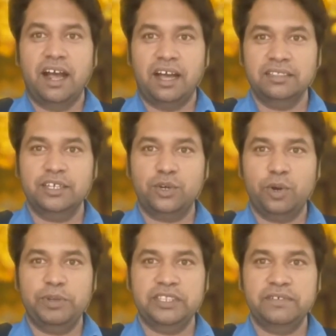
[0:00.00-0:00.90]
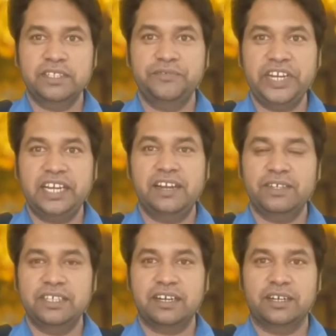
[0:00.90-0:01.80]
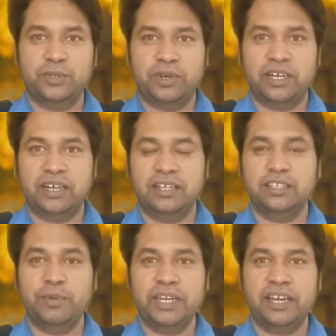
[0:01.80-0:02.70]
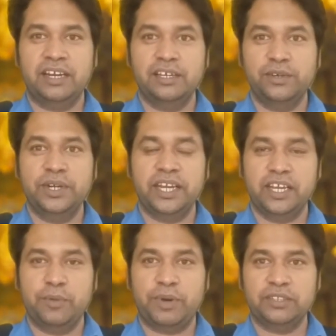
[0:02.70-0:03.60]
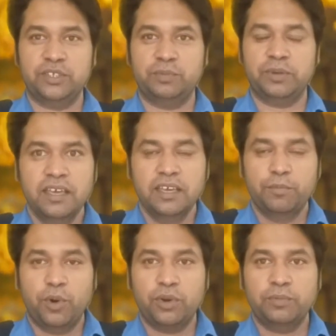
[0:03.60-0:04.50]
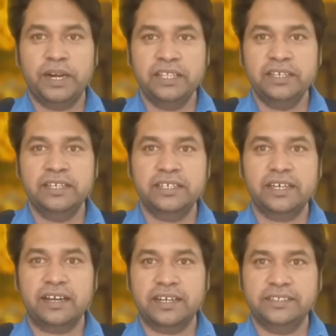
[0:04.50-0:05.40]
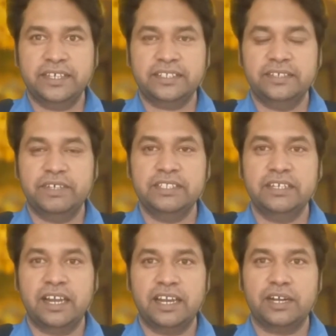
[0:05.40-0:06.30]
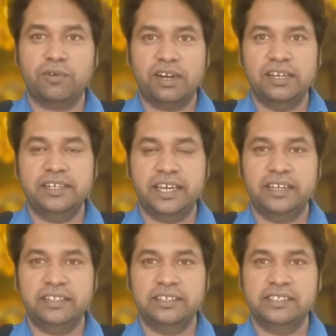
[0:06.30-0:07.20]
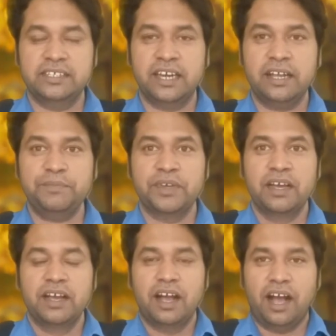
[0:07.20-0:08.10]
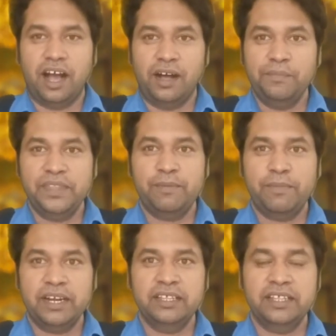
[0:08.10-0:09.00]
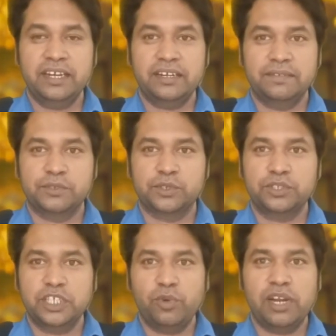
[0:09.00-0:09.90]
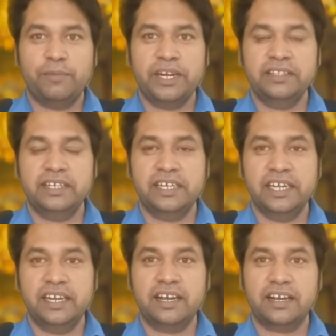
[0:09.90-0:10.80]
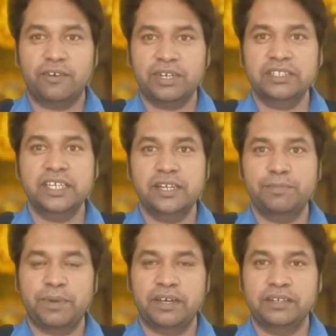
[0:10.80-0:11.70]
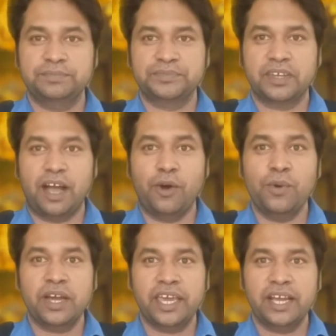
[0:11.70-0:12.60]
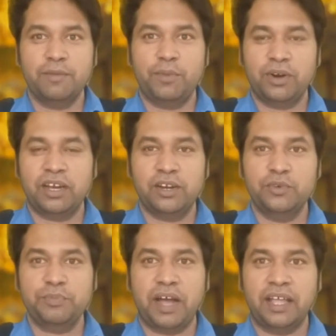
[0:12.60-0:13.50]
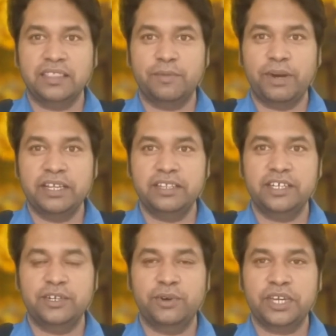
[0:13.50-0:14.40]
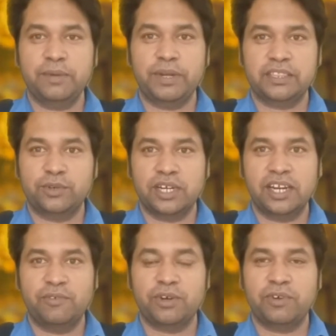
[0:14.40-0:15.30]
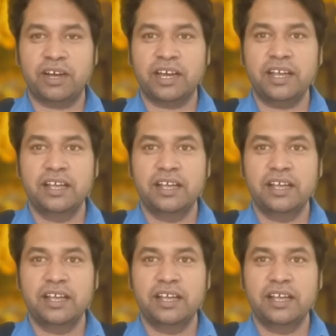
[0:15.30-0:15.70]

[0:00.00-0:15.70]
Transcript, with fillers: அந்த கோபத்தை வந்து வீட்டில் வந்து காட்டுவாங்க அந்த மாதிரி ஆளுகளையும் நிறைய பார்த்துருப்போம் இப்போ ஒரு மனிதனுக்கு அக்னி சக்தி வந்து நல்லா குவாலிட்டியாக இருந்துச்சுன்னா அந்த மனிதர் சுற்றி உள்ள மனிதர்களையெல்லாம் கவர்ந்து இழுப்பார் அவங்க எங்கே போனாலும் அந்த மனிதனை நோக்கி மற்றவங்கெல்லாம் வருவாங்க